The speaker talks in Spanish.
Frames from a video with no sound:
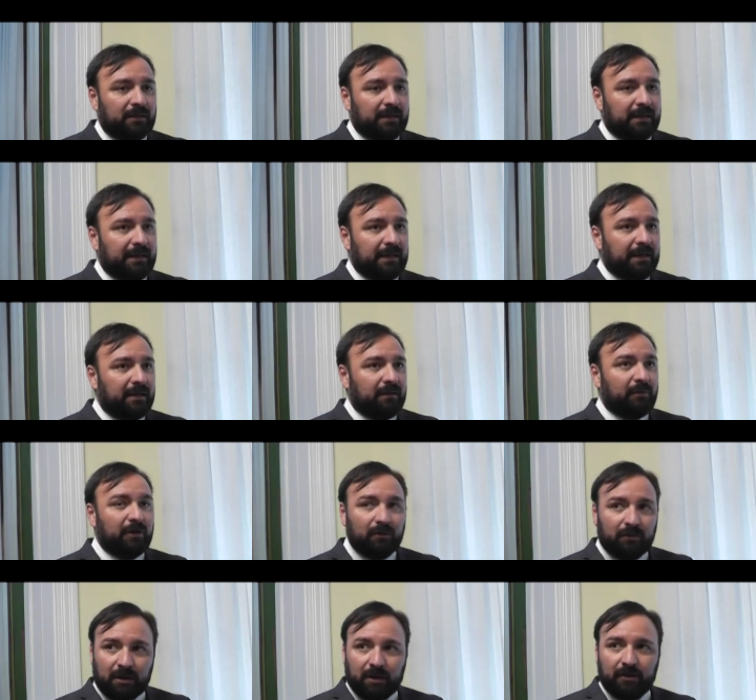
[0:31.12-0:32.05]
Eh,
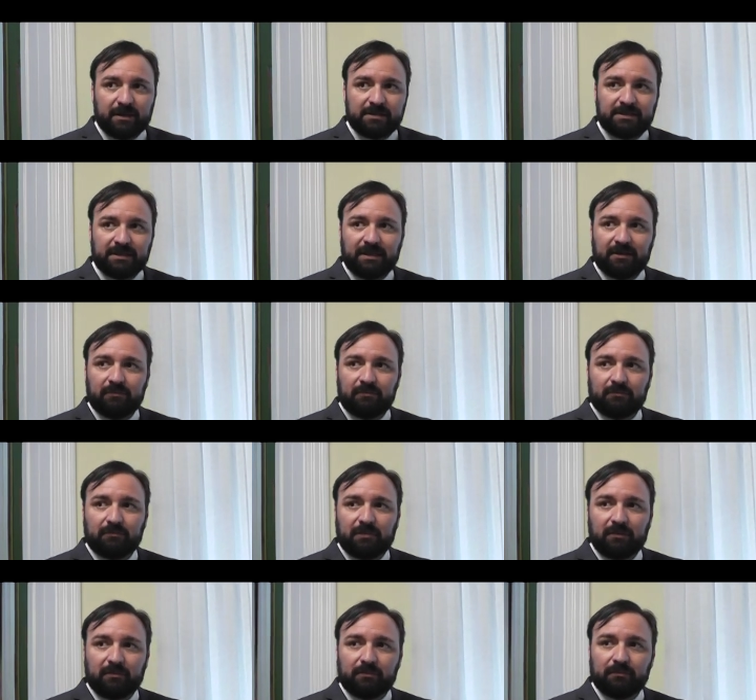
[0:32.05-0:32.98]
bueno, ahora sí
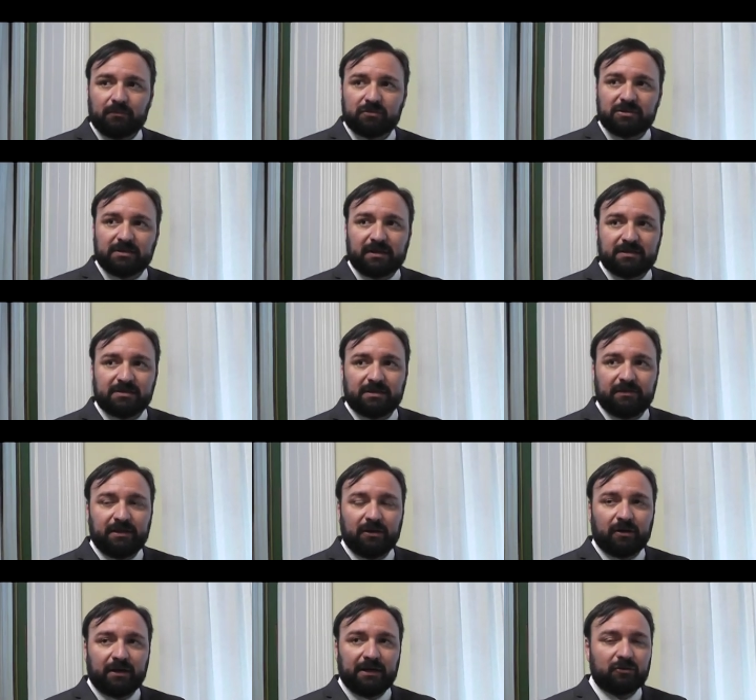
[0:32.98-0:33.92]
vamos a ser
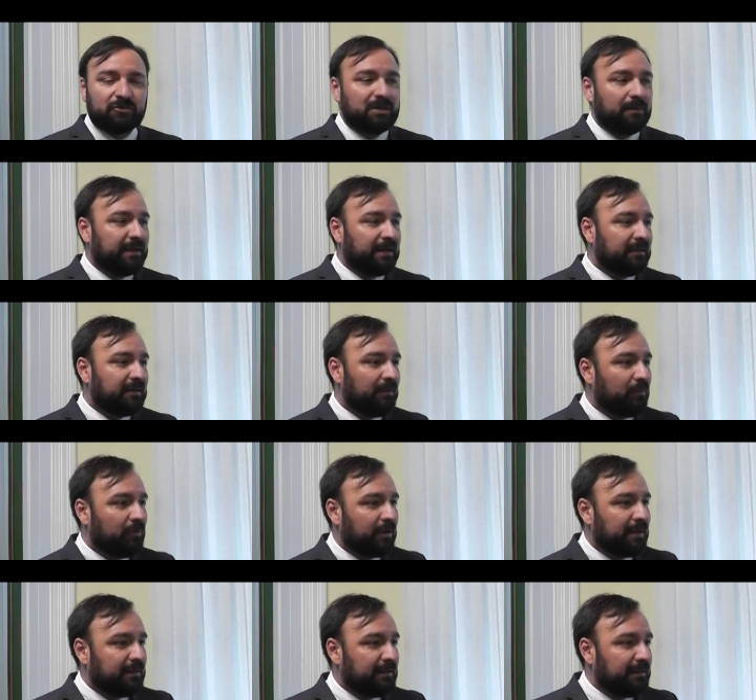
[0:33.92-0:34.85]
recibidos generosamente
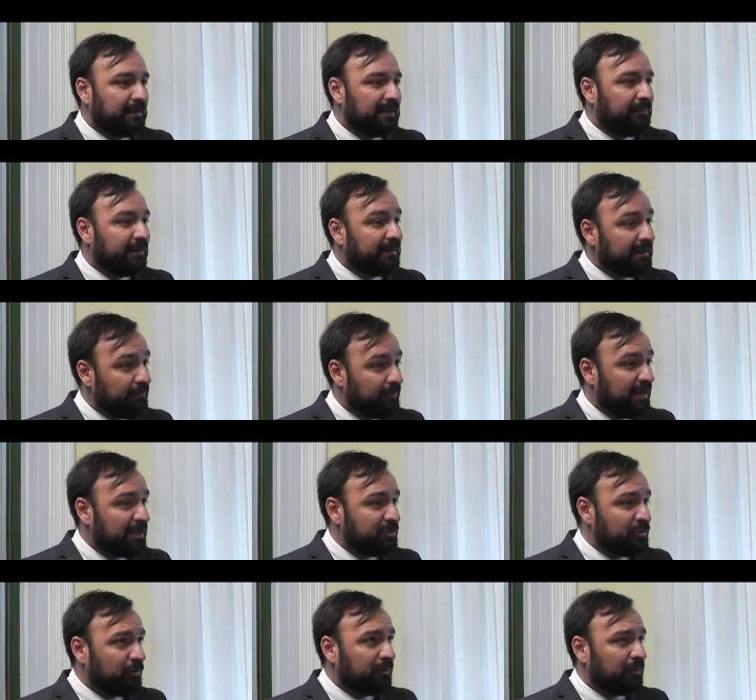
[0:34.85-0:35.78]
por el Intendente Martín
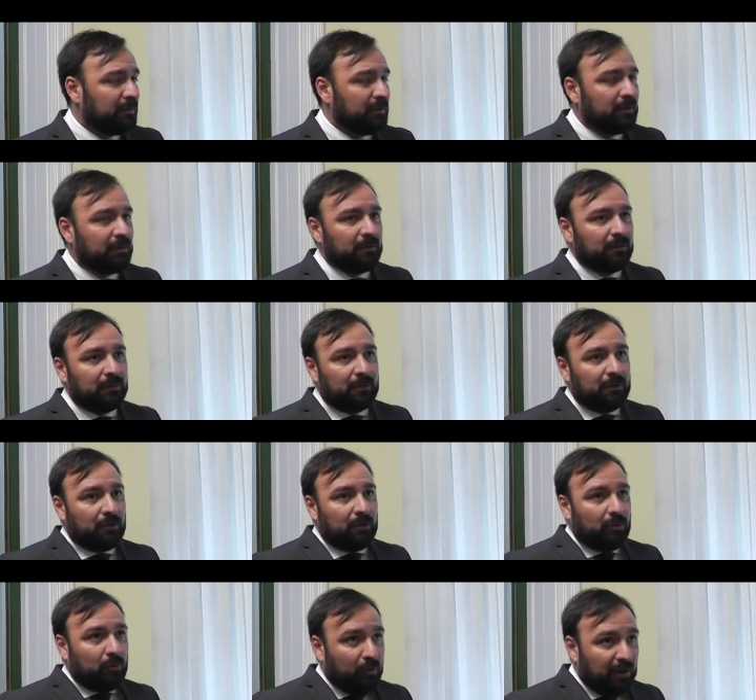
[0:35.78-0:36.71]
Piaggio.
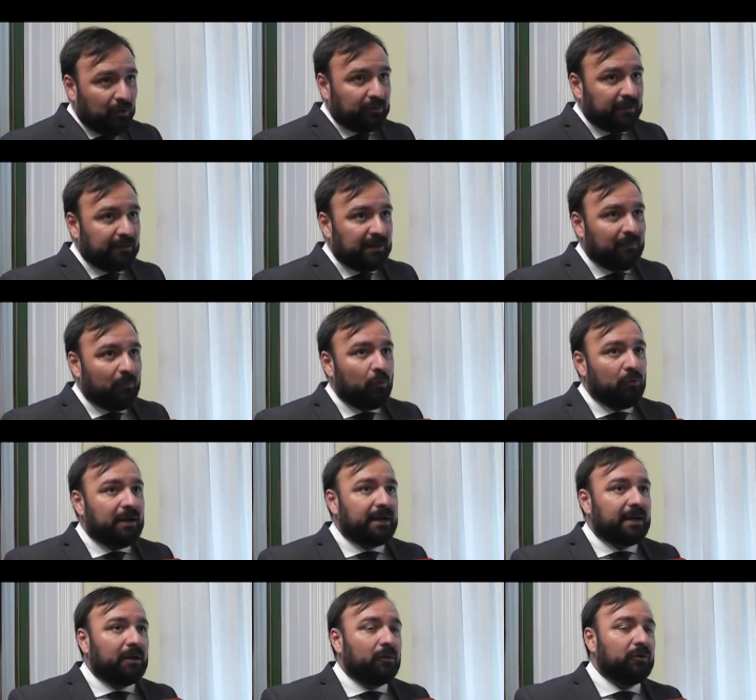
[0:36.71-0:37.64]
Luego tendremos
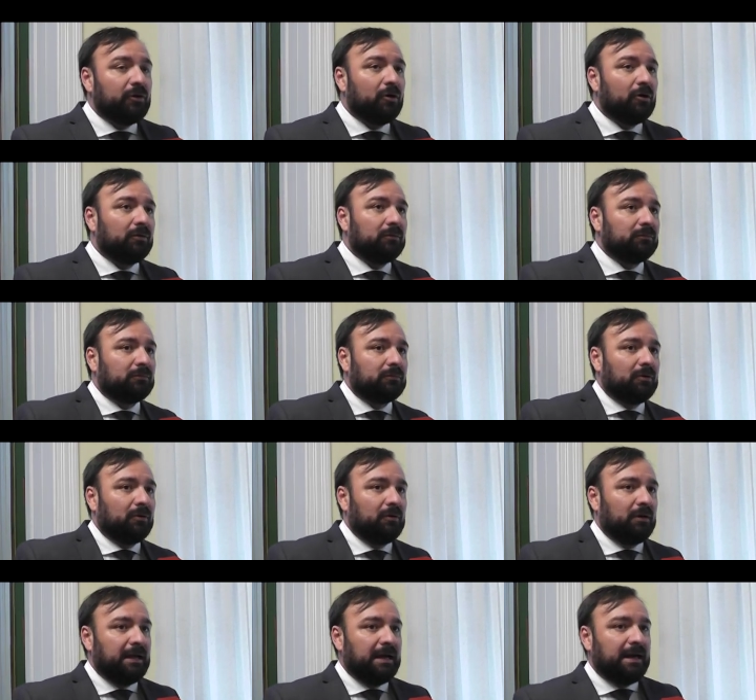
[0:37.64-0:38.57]
una reunión
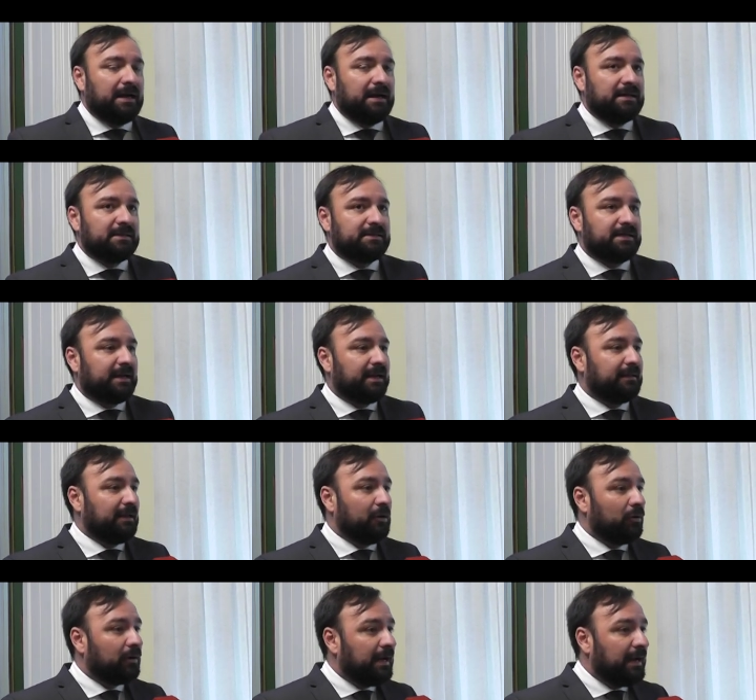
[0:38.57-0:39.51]
con la CGT
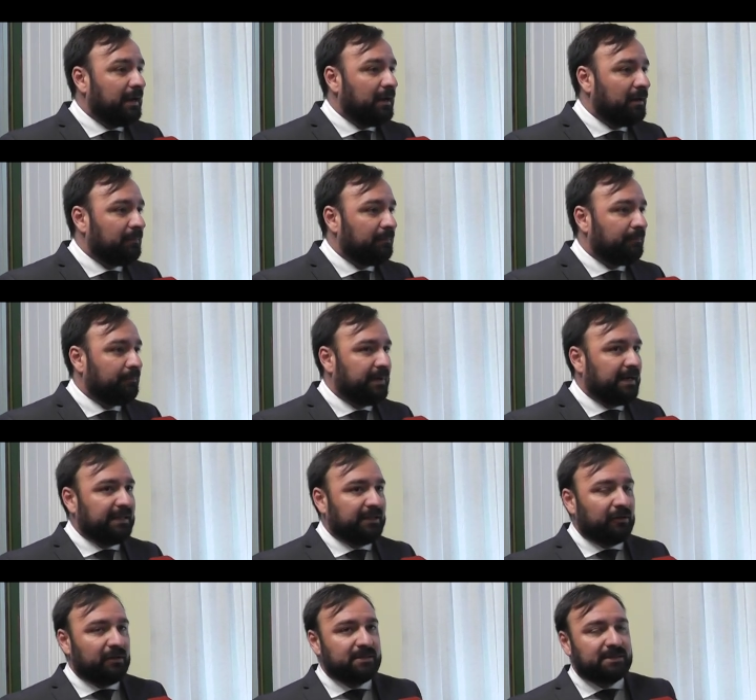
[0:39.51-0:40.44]
local para
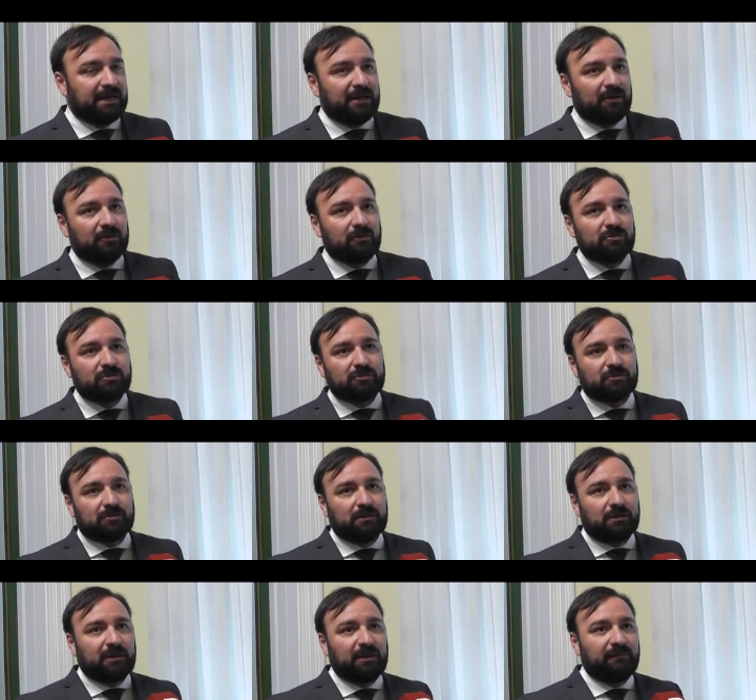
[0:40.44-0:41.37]
interiorizarnos
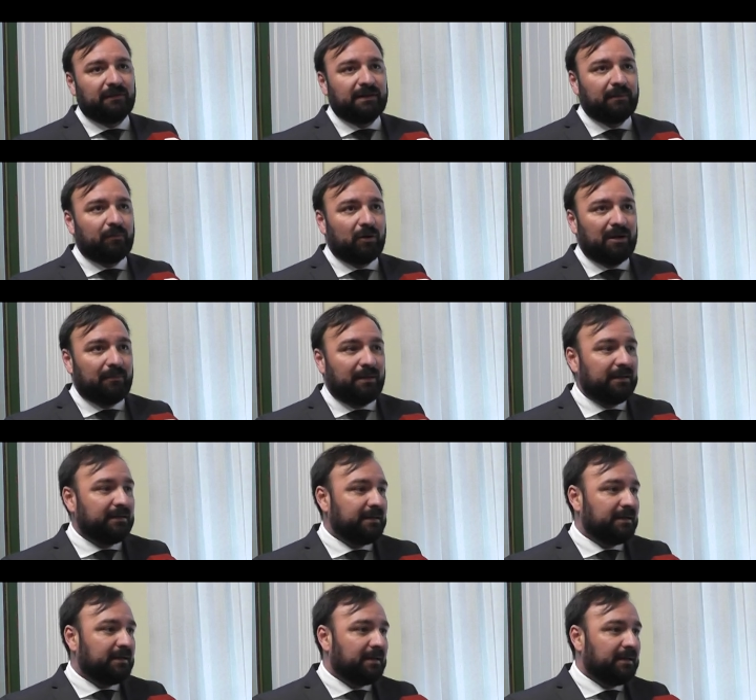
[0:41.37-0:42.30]
en las diferentes
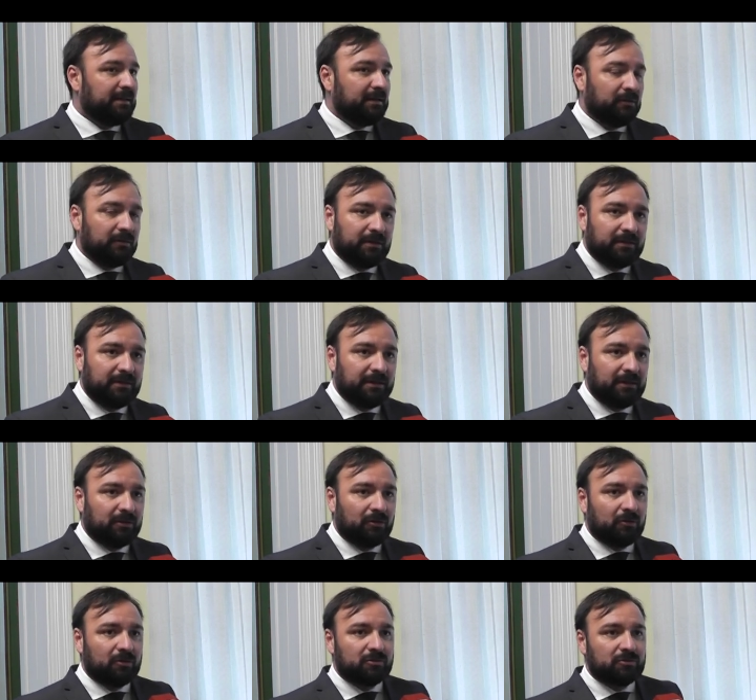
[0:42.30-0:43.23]
problemáticas de los
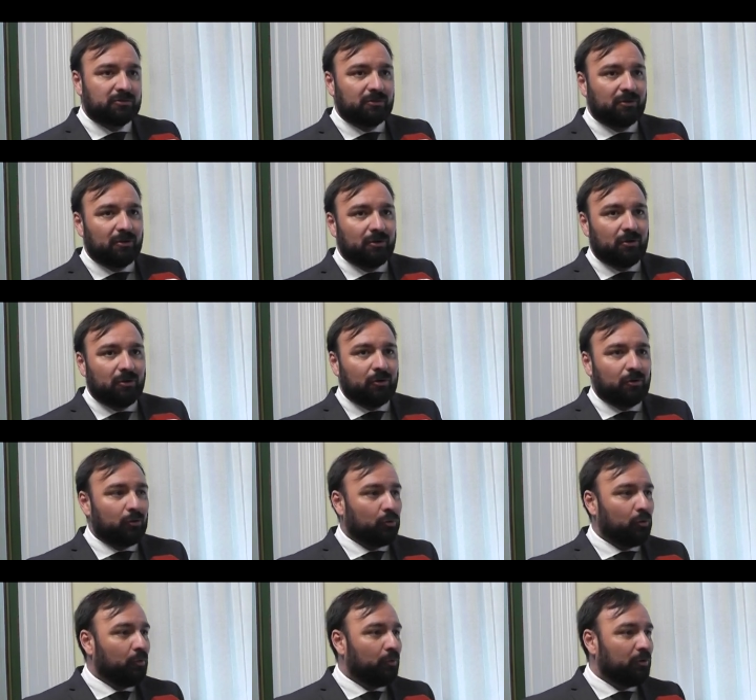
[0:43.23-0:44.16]
distintos
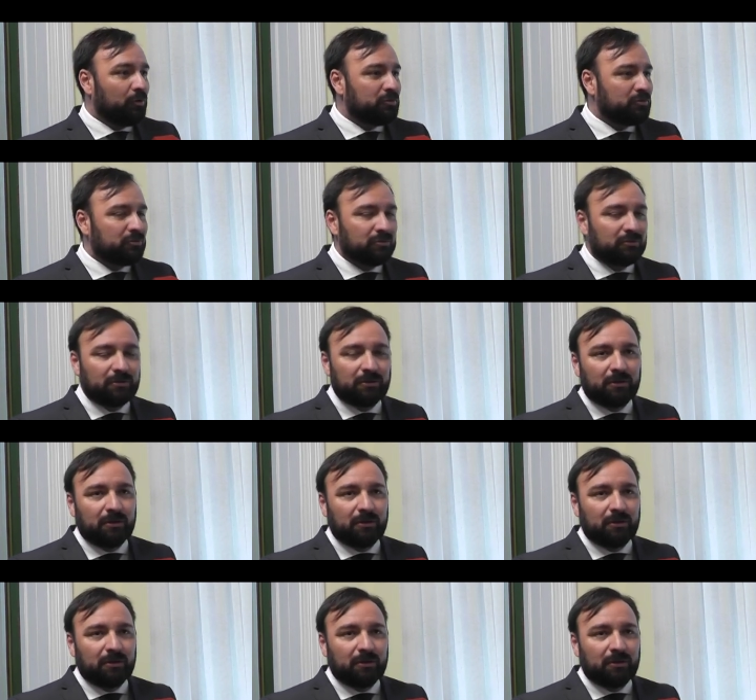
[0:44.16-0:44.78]
rubros